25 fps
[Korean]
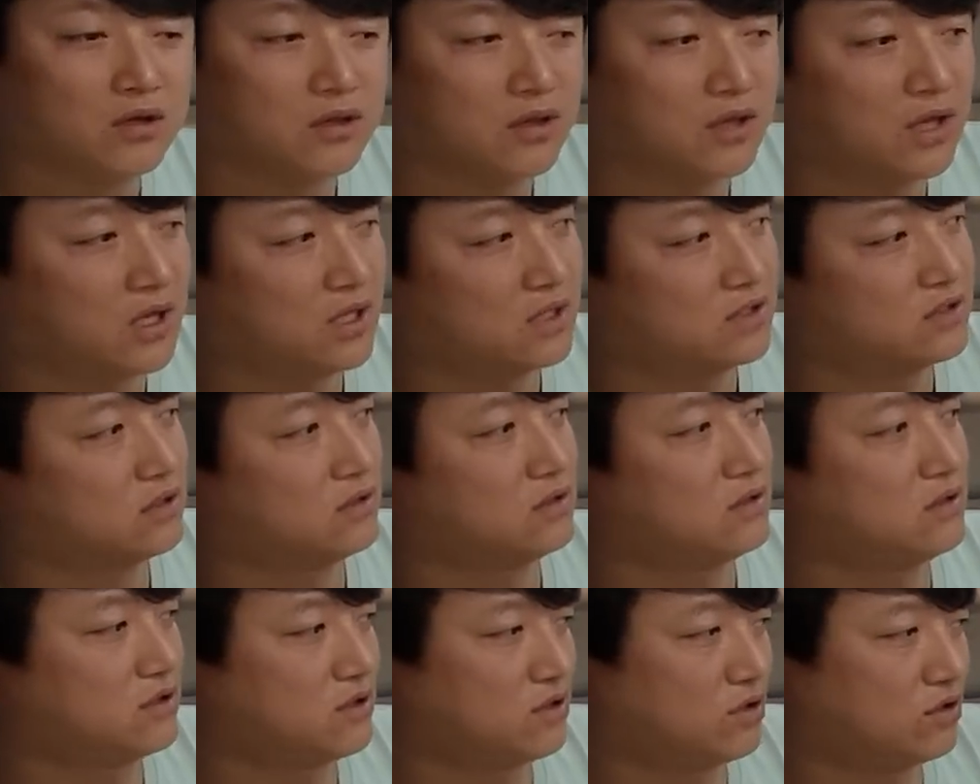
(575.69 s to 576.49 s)
네,
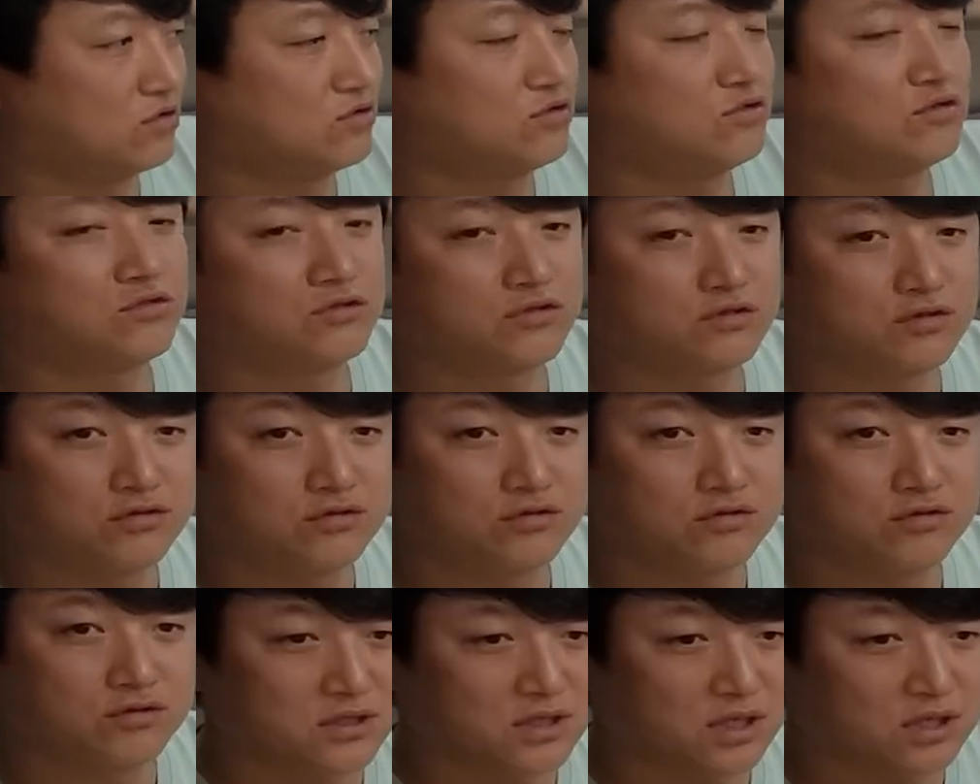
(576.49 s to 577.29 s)
저희는 경유로
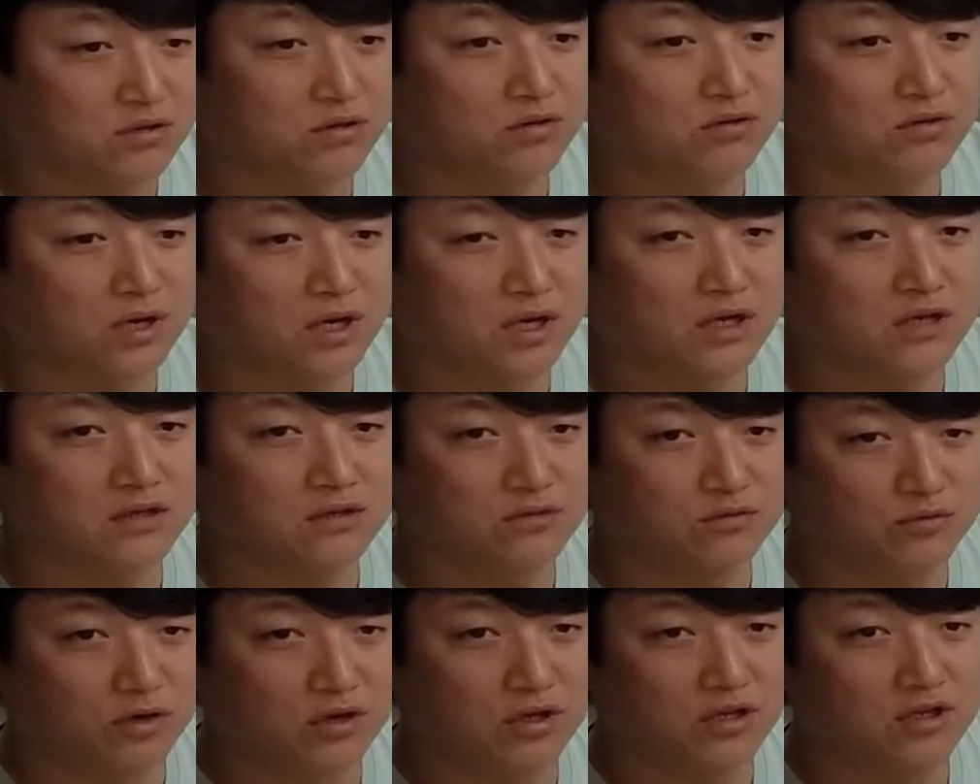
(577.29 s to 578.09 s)
작동을
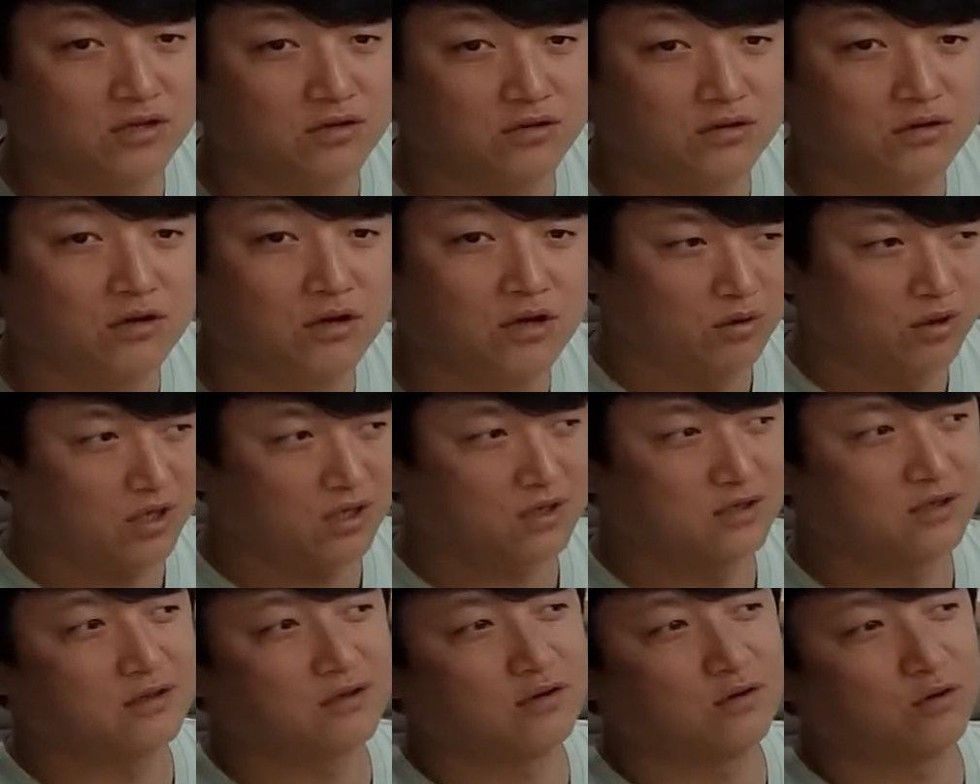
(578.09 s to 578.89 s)
하는 원리로 원래
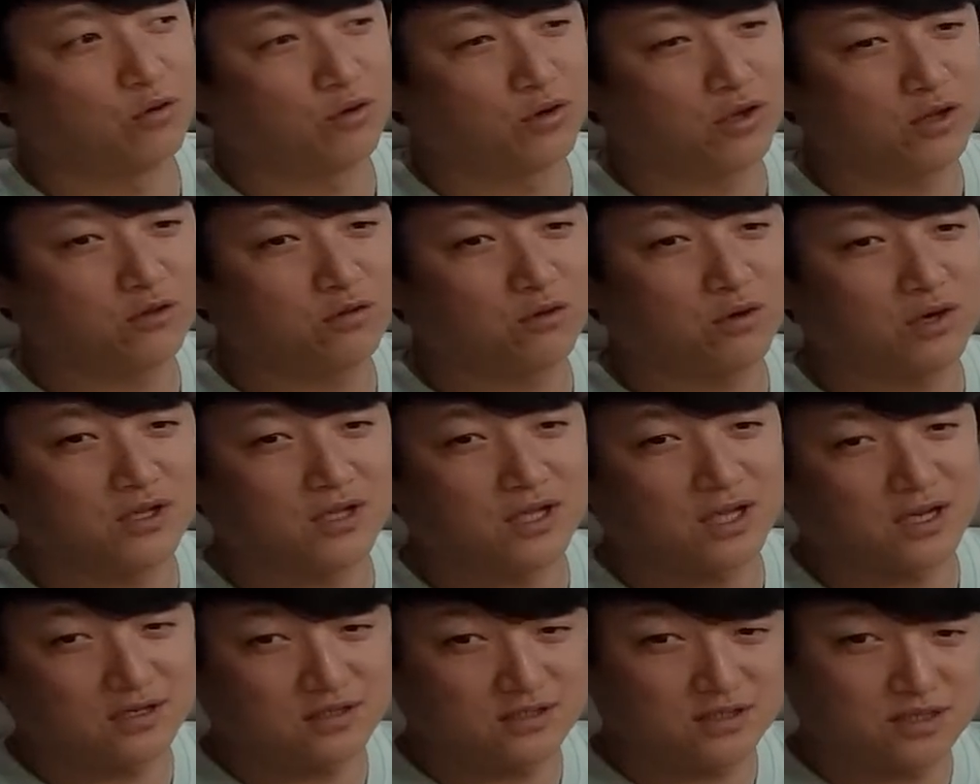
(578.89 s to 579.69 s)
그걸 오랫동안
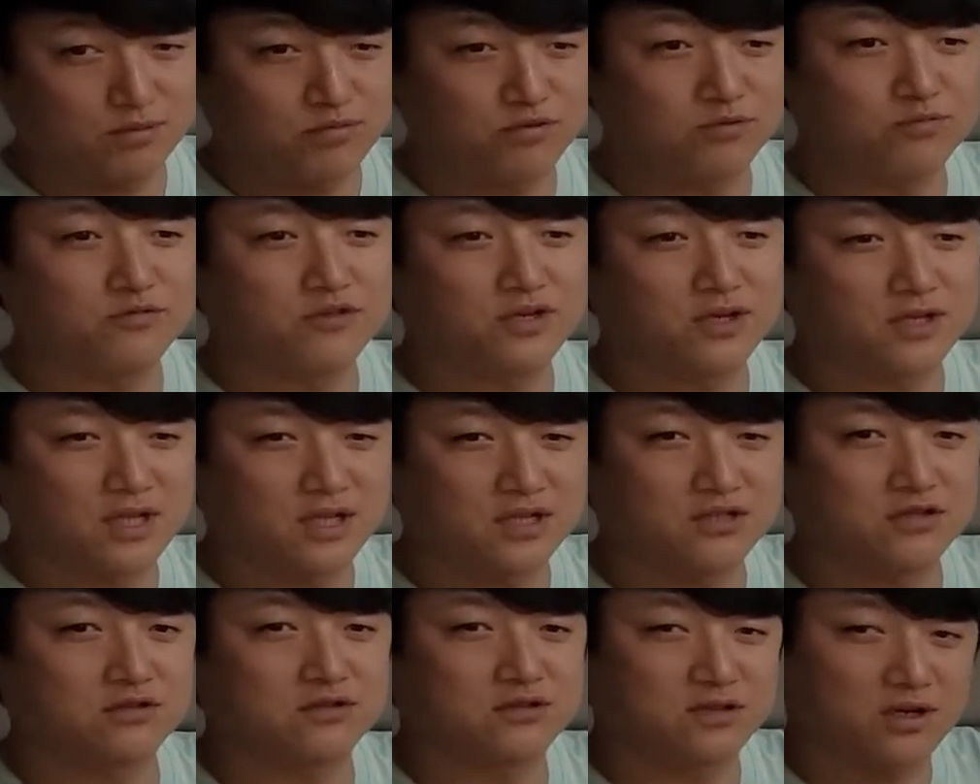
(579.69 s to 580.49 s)
다른 제품들이
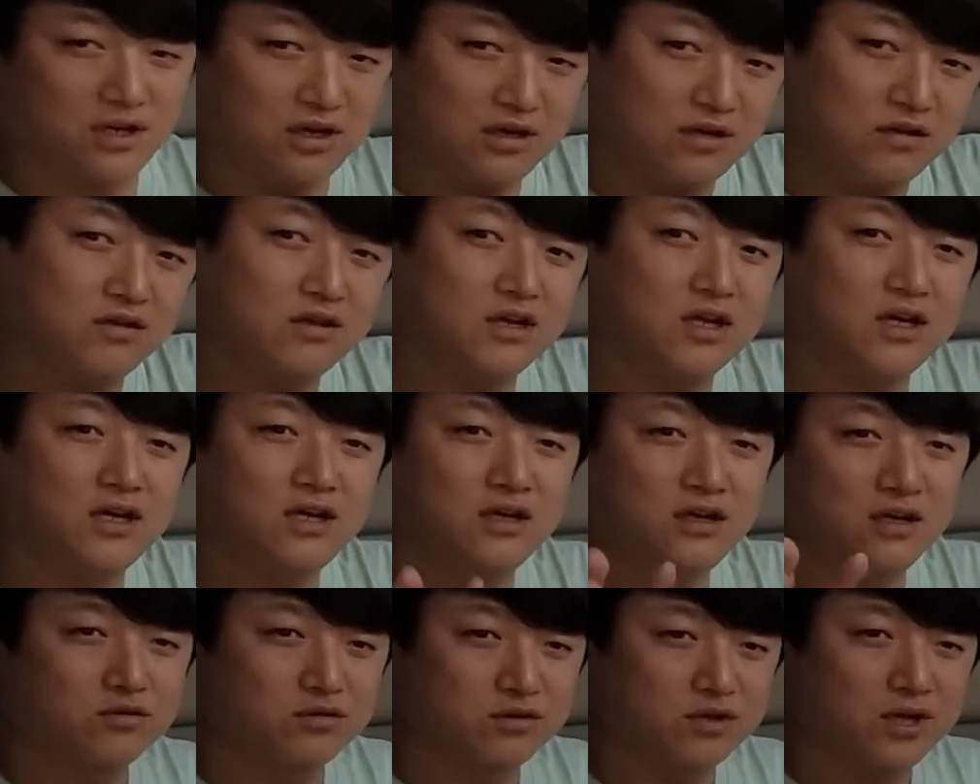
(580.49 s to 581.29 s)
다쳐 트레일러나
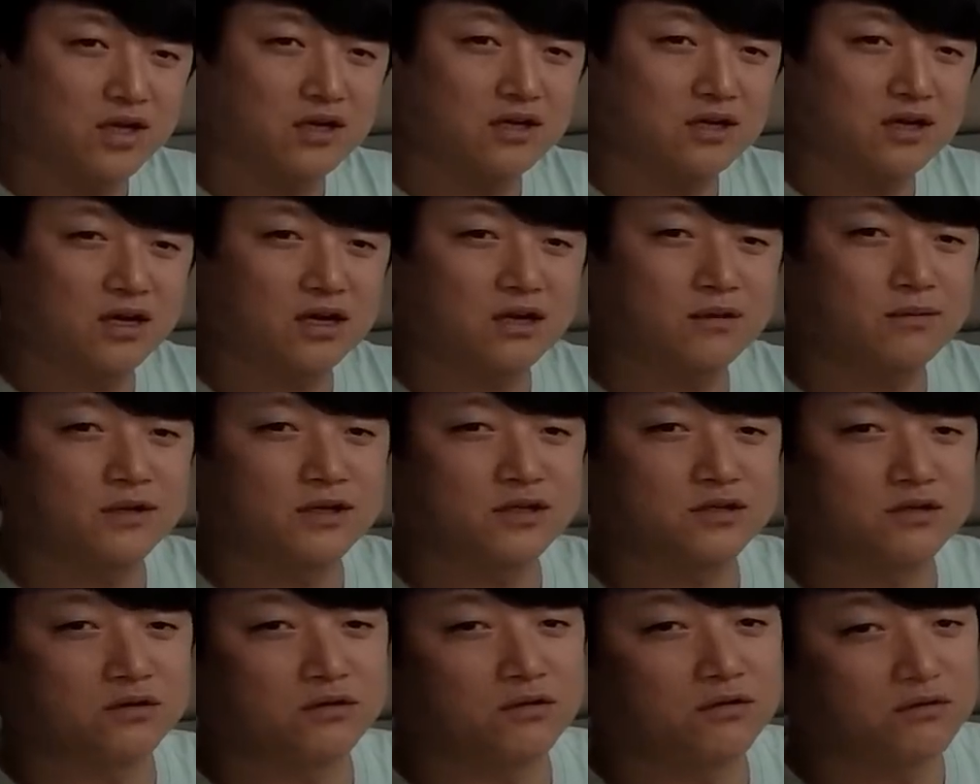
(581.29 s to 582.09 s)
또 다른 카라반에
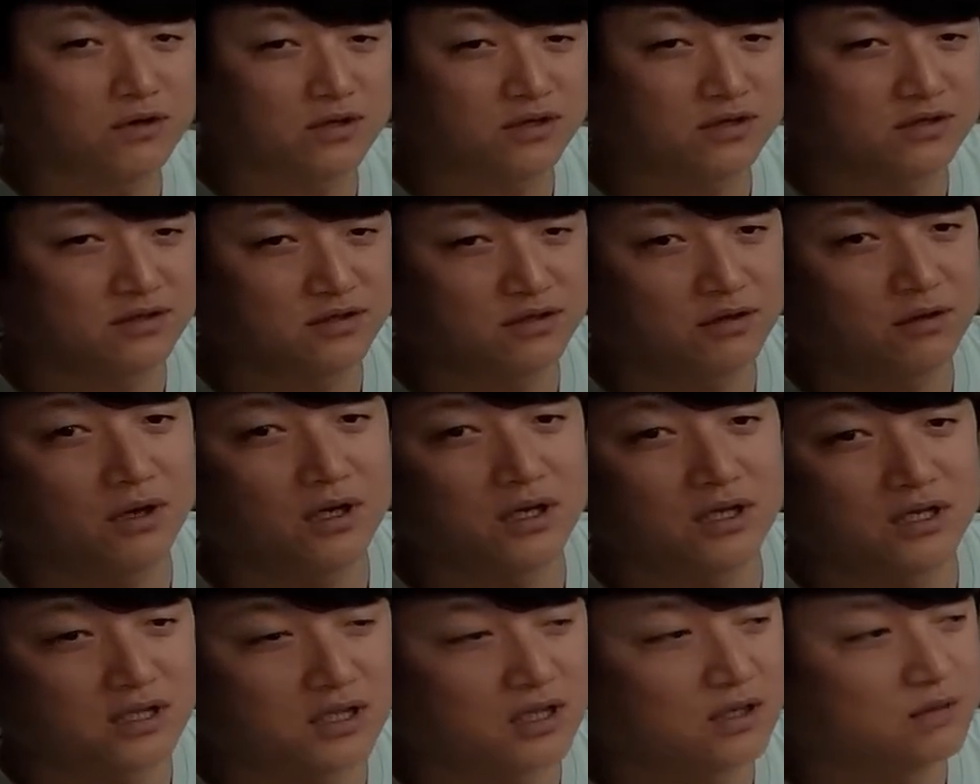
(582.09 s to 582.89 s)
적용을 해서
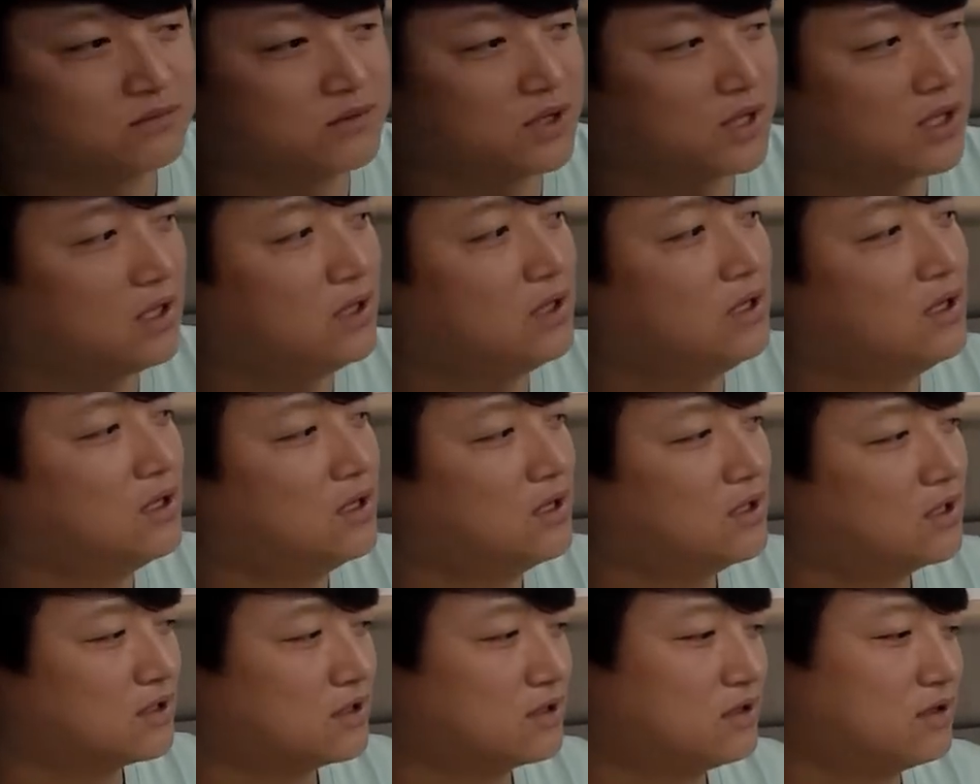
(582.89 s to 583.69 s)
써왔기 때문에 네.
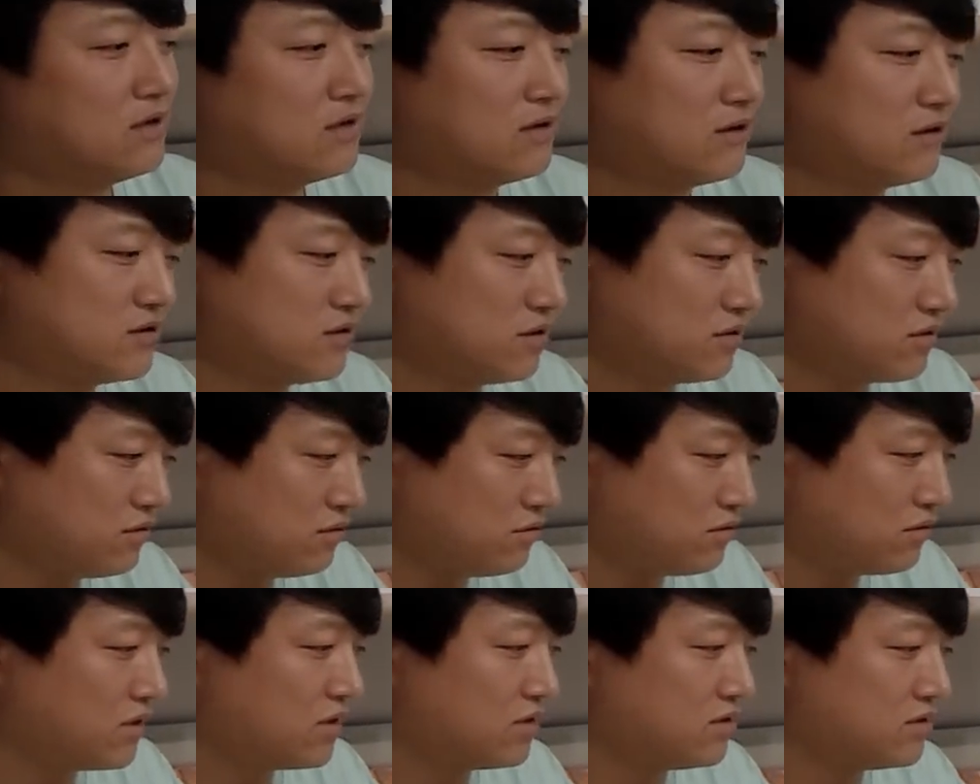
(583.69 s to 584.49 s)
그거를
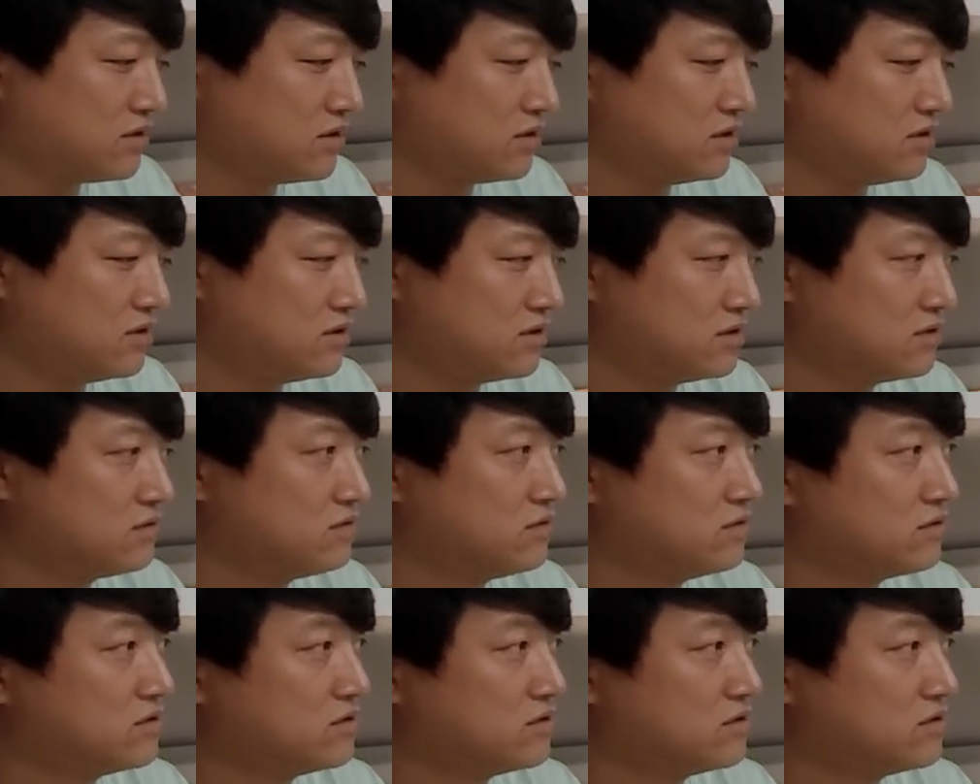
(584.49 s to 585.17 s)
적용을 해서 저희는 쓰고